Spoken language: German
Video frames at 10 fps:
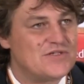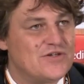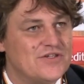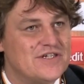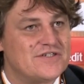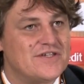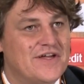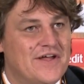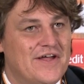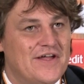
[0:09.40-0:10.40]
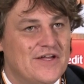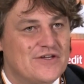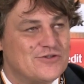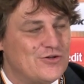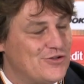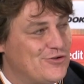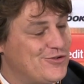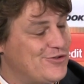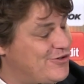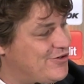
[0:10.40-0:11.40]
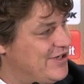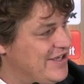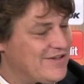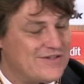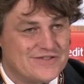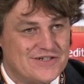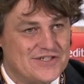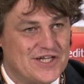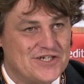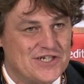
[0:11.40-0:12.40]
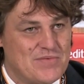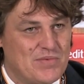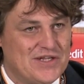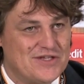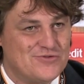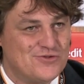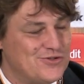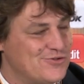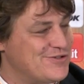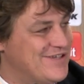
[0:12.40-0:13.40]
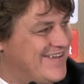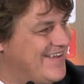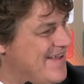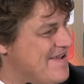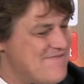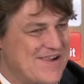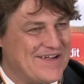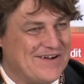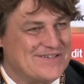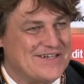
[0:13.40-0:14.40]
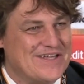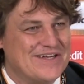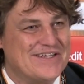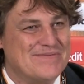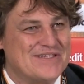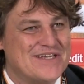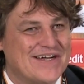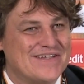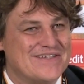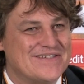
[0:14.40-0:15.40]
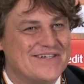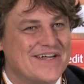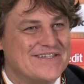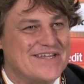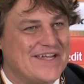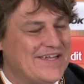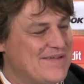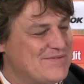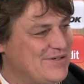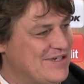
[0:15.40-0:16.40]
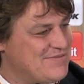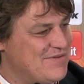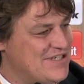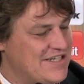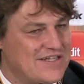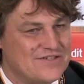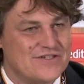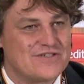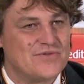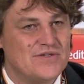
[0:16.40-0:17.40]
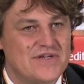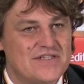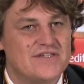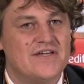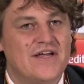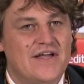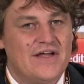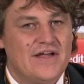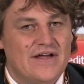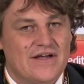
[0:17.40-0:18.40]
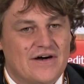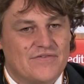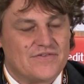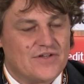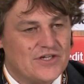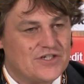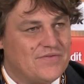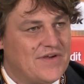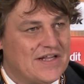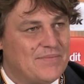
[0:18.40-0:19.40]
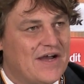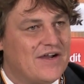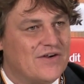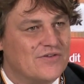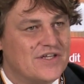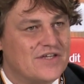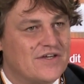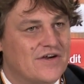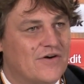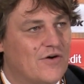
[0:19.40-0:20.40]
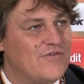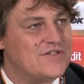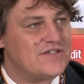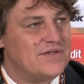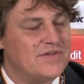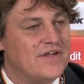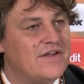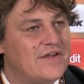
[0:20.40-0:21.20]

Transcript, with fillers: besonders. Sollten doch noch Kollegen aus der Tschechischen Republik dazustoßen. Vielleicht kann es ja irgendjemand sagen, dass sie ein Zeichen geben sollen, dass wir übersetzen. Ansonsten würden wir jetzt auf Deutsch weitermachen und ich hoffe, es ist in